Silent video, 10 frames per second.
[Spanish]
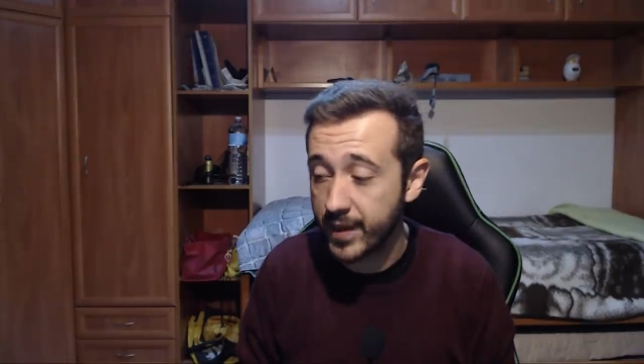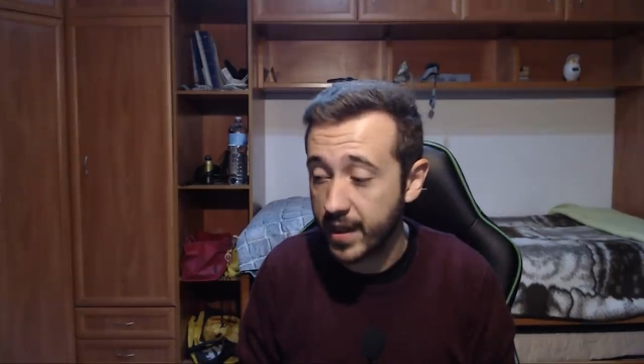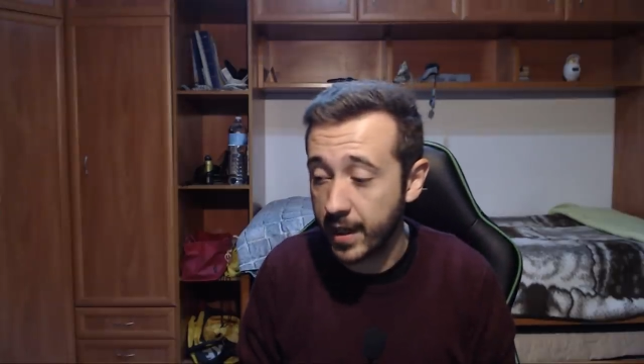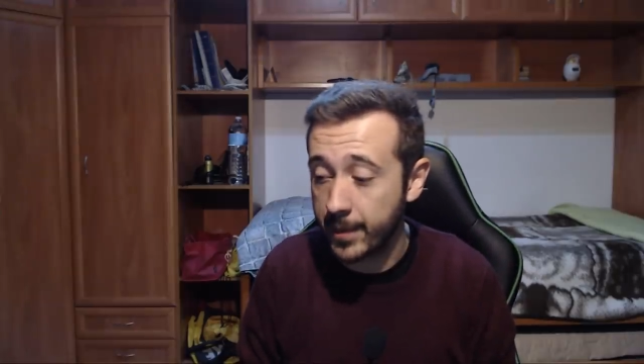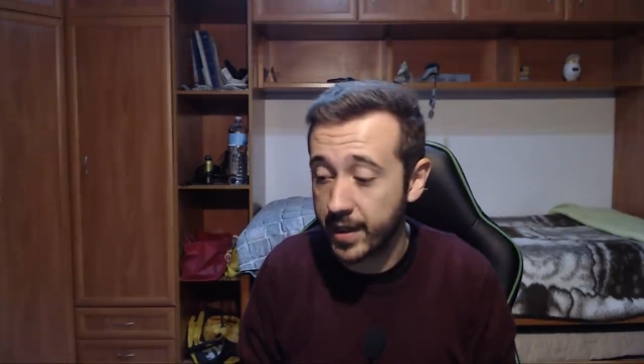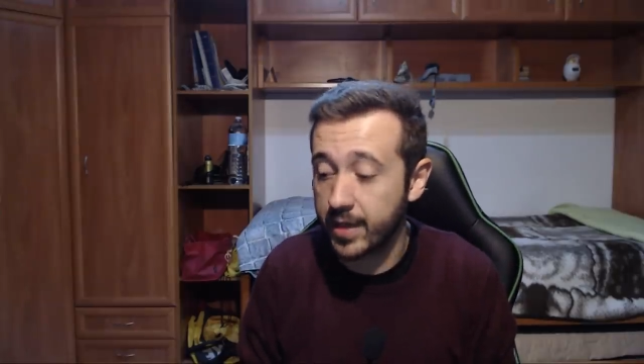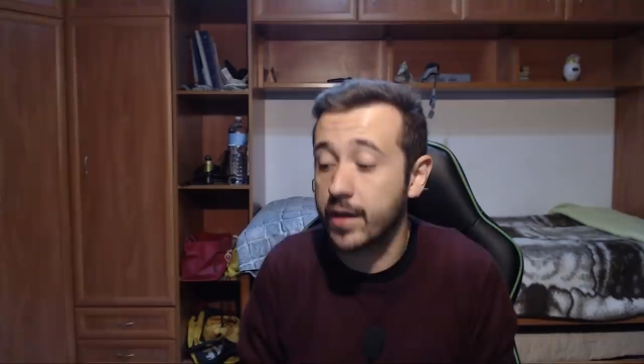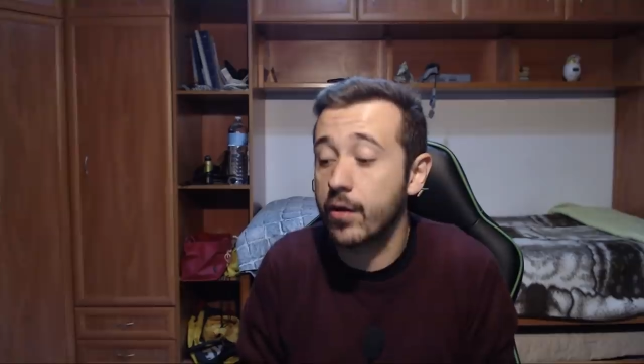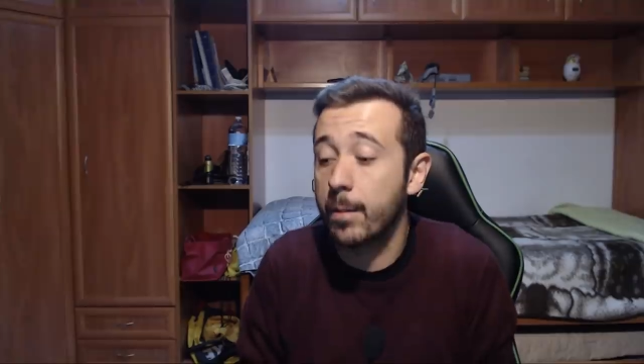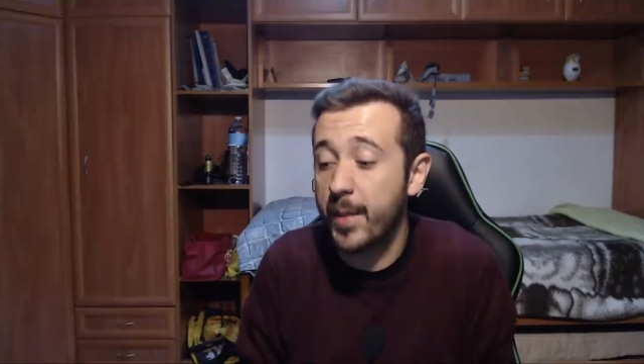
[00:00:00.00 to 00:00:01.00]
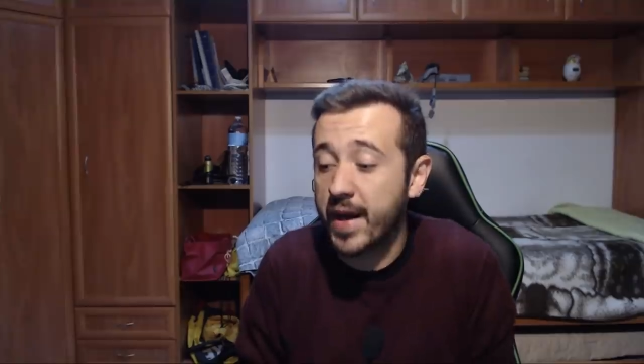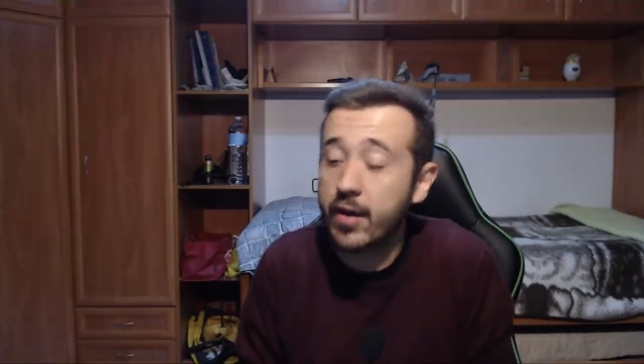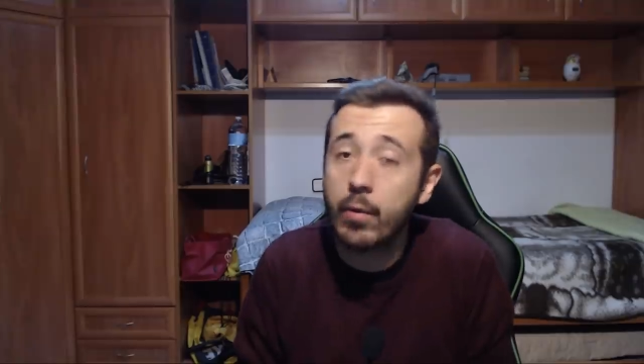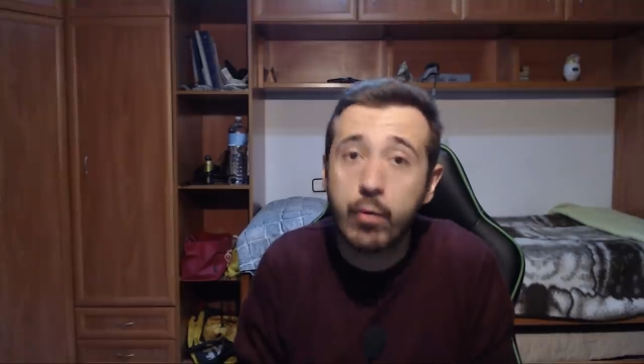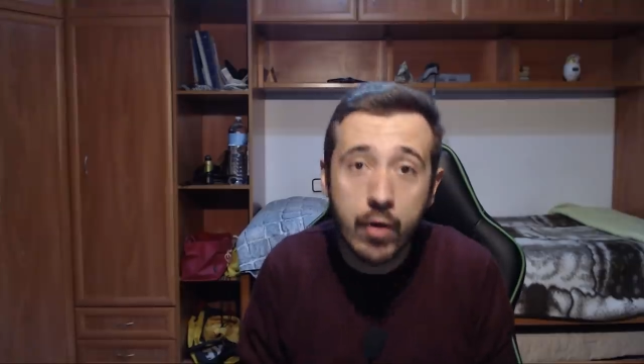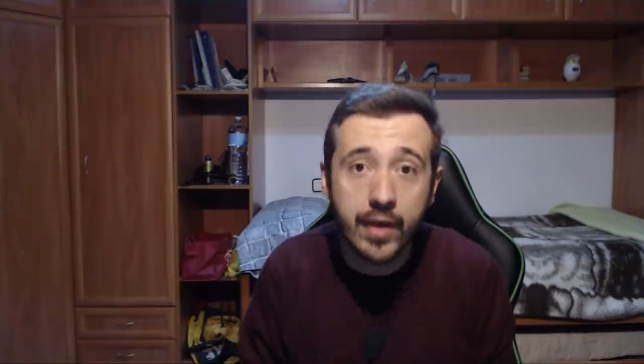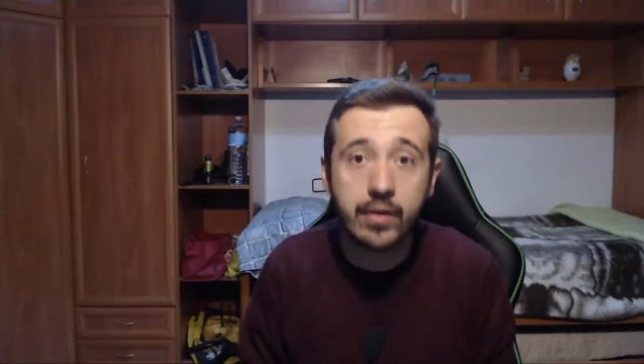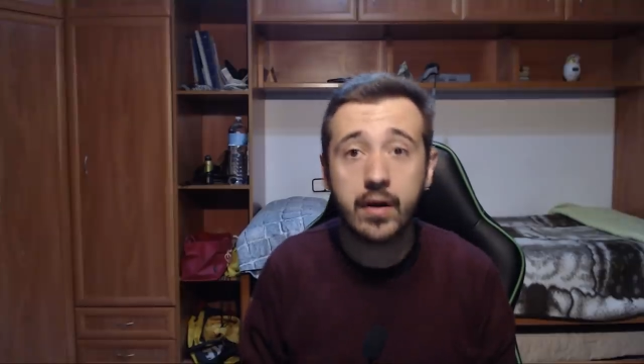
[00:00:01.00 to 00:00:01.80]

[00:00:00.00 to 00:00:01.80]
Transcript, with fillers: que México, pero bueno,